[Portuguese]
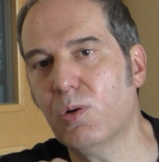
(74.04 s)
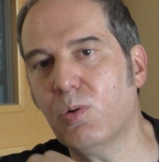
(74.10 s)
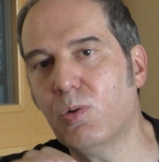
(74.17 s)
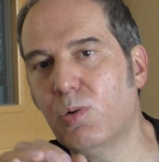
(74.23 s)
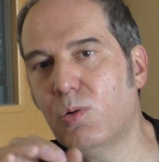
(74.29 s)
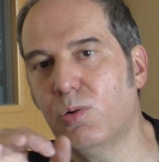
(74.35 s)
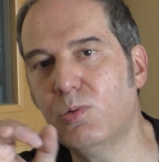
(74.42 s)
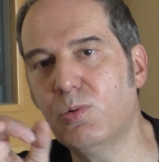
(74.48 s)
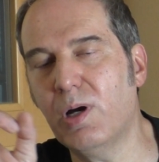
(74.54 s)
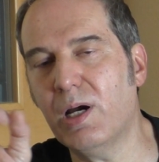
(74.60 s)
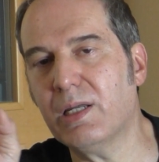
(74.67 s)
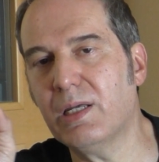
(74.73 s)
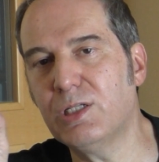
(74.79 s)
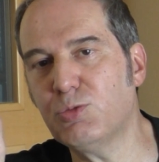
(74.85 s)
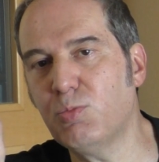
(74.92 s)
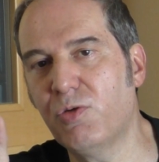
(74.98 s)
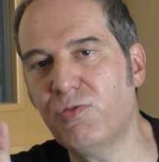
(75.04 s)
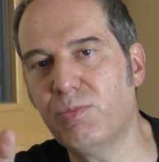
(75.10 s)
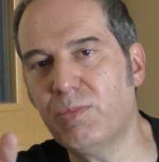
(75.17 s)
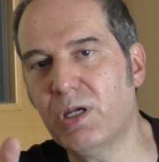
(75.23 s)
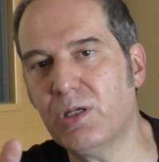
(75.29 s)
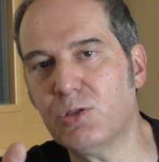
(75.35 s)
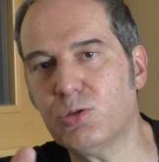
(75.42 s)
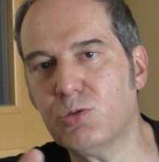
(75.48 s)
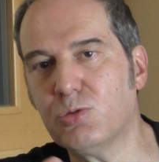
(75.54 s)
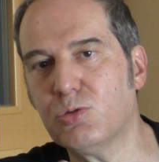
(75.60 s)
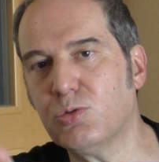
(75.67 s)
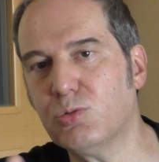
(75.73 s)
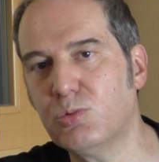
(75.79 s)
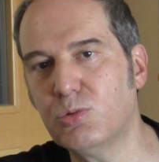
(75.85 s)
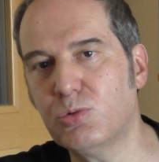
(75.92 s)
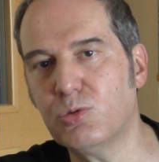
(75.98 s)
com aqueles
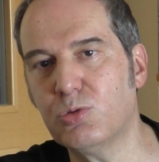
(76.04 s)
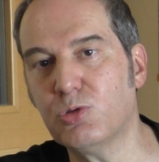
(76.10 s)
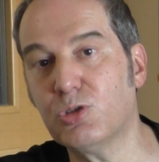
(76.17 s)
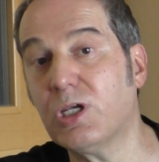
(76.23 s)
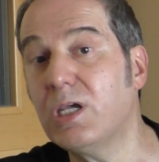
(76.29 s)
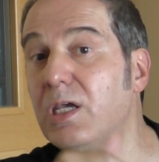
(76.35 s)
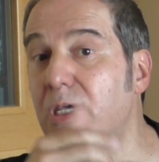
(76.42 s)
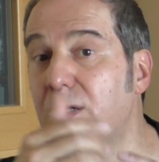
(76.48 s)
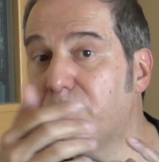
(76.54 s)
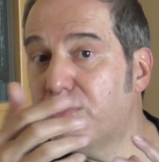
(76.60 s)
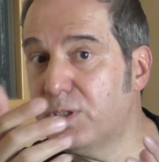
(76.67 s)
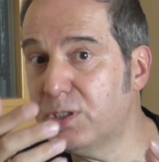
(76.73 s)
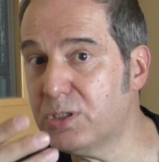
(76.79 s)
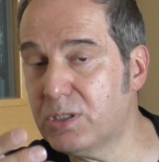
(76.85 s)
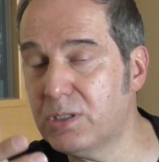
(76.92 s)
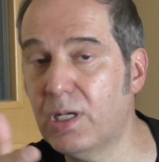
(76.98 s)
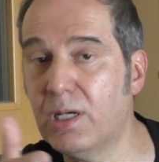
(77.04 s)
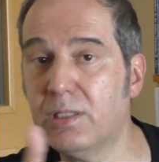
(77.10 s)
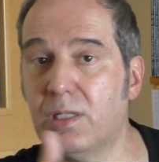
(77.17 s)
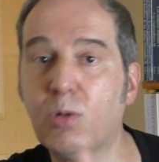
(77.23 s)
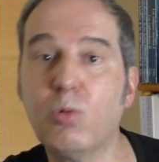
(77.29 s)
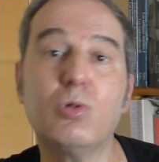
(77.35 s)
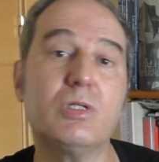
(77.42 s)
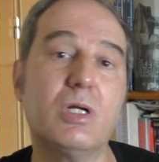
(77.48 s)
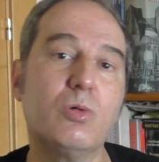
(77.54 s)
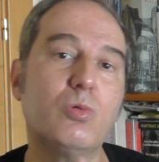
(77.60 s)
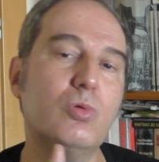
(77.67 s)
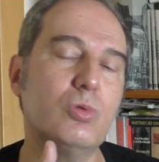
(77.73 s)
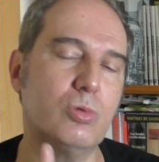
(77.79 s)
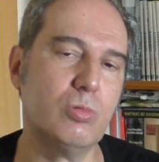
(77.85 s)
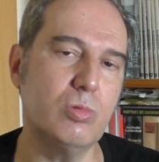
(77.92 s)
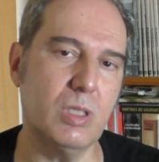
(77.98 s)
movimentos do, dos hippies, né, da
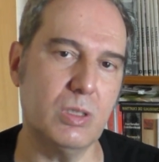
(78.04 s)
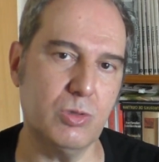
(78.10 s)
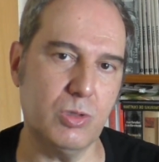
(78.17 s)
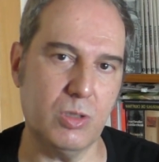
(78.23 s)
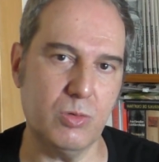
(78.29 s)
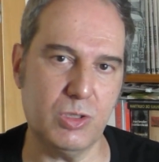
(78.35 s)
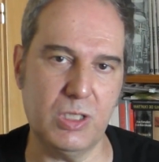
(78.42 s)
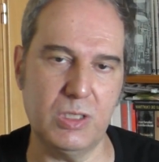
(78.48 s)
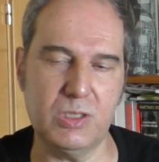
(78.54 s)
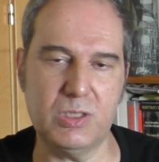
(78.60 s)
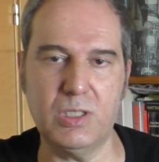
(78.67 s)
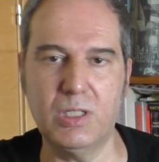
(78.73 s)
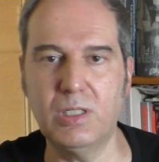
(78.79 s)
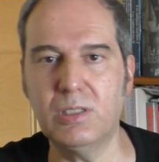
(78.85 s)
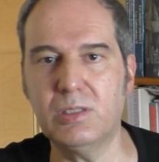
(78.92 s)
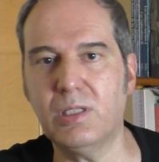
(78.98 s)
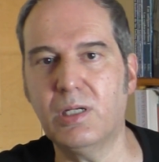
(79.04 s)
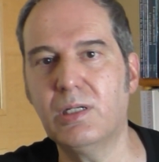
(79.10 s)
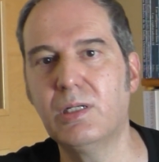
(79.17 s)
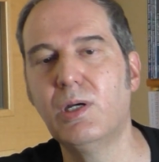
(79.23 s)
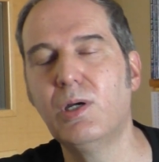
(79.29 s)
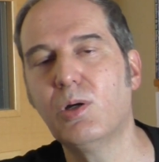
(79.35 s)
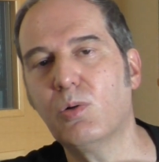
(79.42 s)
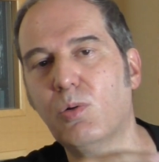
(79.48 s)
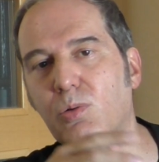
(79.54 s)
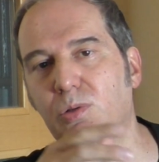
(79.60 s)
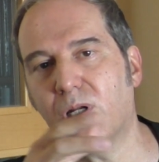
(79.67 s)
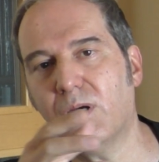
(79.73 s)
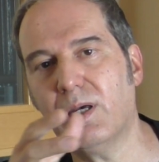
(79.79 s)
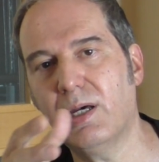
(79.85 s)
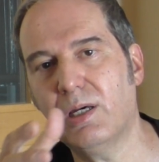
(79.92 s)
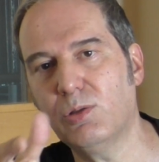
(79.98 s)
contracultura dos anos 60,
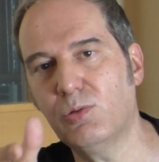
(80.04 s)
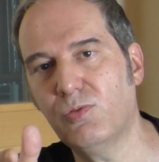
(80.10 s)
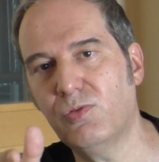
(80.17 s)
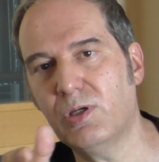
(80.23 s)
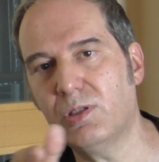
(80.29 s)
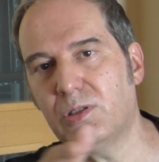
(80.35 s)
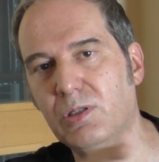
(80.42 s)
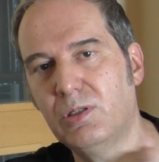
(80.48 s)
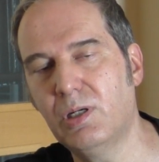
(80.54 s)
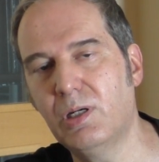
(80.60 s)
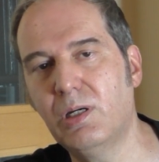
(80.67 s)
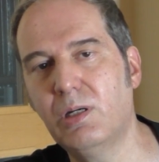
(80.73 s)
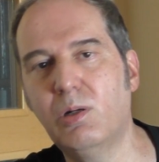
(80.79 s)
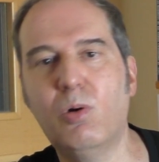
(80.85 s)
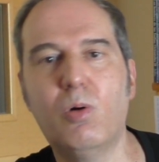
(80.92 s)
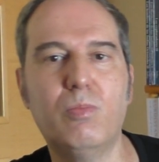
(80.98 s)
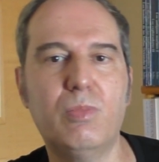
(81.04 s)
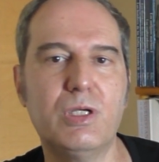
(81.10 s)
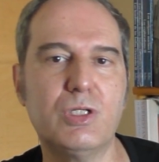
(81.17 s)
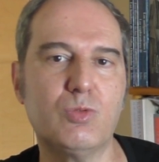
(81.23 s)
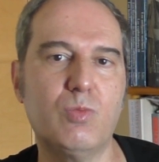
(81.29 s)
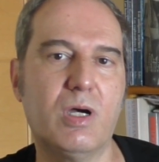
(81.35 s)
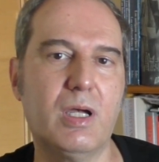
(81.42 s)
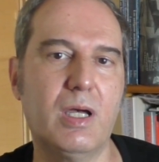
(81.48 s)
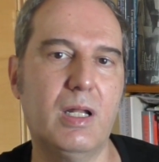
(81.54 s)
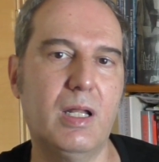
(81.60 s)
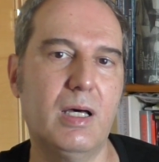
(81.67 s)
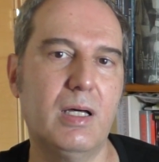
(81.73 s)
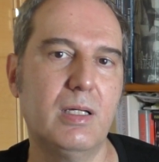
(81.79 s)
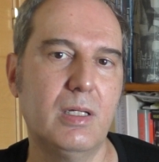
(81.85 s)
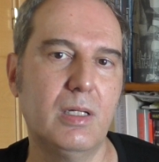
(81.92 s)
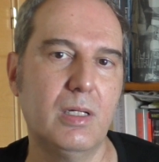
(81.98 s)
contra a guerra do Vietnã, ou mesmo
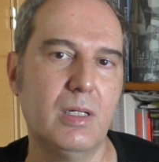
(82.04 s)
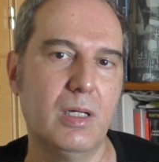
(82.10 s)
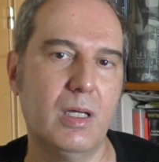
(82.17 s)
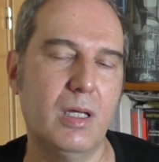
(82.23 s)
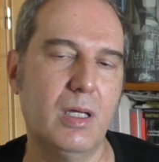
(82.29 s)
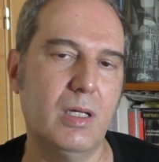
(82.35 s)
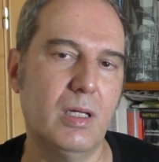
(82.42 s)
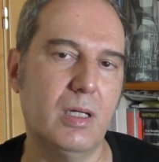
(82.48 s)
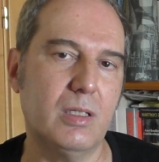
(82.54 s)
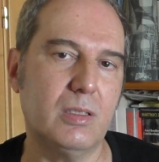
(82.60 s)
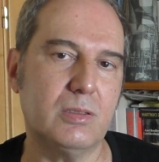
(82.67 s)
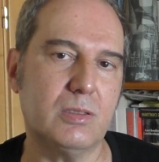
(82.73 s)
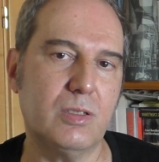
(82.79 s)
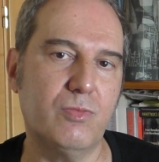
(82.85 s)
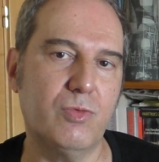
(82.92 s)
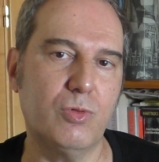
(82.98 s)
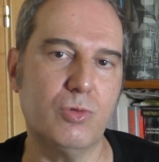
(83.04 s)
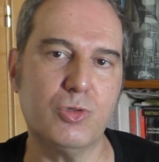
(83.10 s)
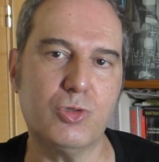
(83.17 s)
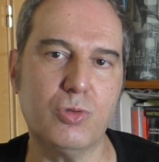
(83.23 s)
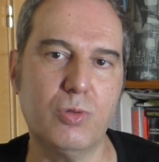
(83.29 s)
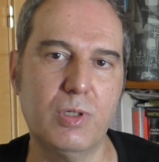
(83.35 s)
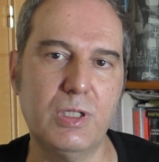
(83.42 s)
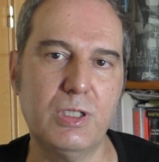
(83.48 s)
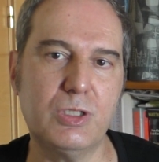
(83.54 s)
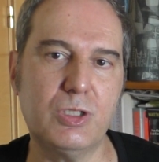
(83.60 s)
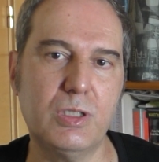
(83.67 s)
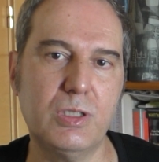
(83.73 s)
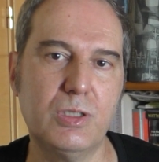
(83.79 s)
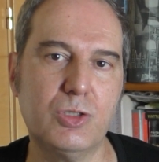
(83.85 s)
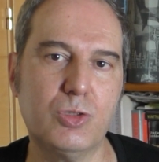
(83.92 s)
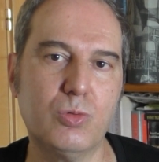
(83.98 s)
aquelas eh, revoluções
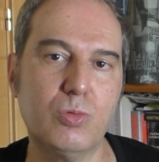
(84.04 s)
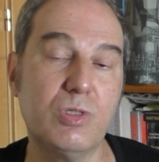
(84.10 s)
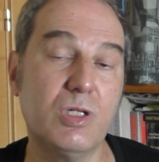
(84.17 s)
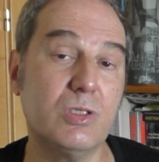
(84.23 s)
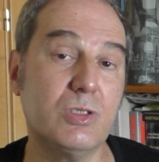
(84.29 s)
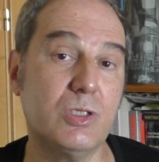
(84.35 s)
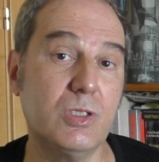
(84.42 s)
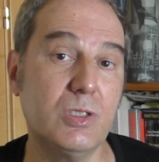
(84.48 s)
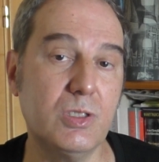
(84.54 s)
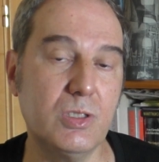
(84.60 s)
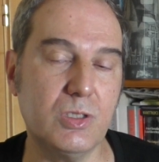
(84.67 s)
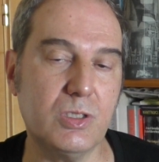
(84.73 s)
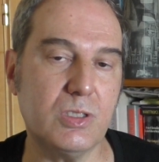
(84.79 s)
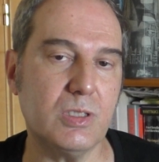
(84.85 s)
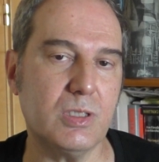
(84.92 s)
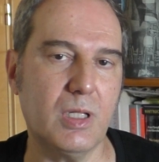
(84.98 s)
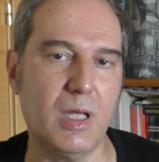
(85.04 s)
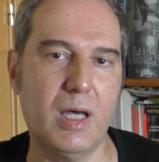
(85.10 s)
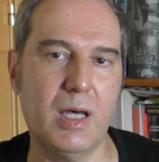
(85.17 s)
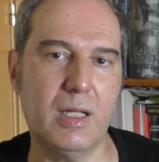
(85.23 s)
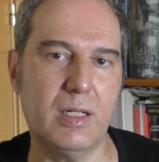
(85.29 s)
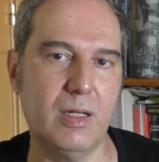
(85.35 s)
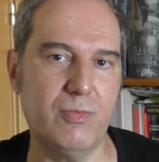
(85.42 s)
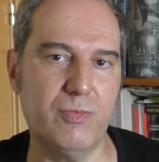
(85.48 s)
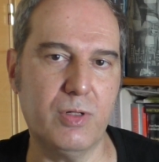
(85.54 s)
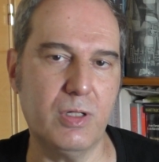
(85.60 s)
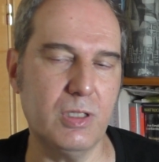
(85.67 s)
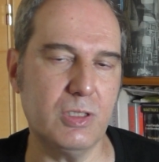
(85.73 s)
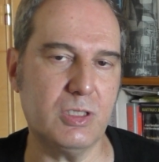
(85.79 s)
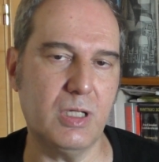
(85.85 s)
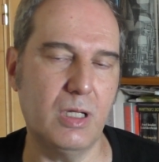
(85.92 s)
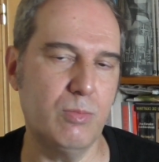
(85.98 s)
estudantis na, na
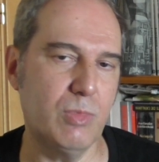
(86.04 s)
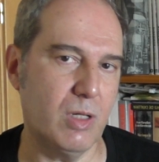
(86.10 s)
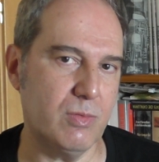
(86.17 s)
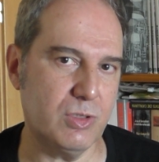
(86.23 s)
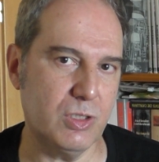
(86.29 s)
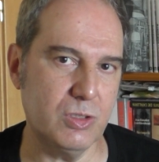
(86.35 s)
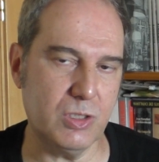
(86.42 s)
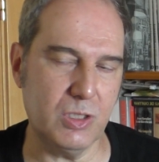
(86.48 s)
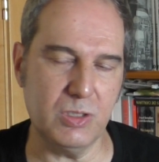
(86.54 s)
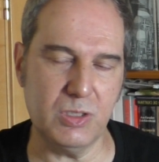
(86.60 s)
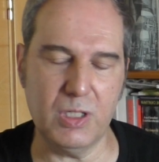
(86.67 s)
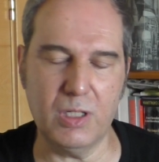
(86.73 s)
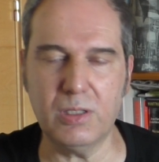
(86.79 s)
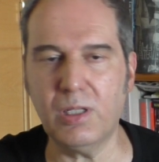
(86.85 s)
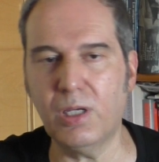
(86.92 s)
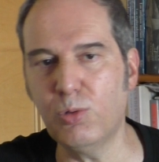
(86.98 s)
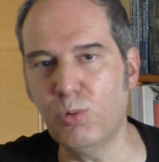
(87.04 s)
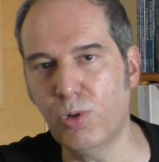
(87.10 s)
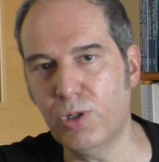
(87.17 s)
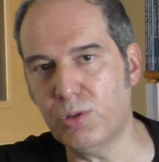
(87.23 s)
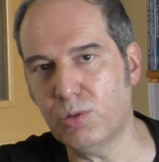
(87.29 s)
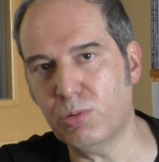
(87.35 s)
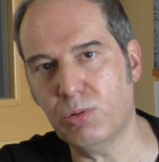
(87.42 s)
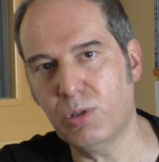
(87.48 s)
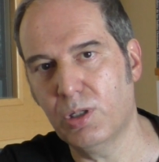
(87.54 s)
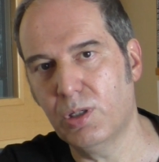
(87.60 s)
França em 1968.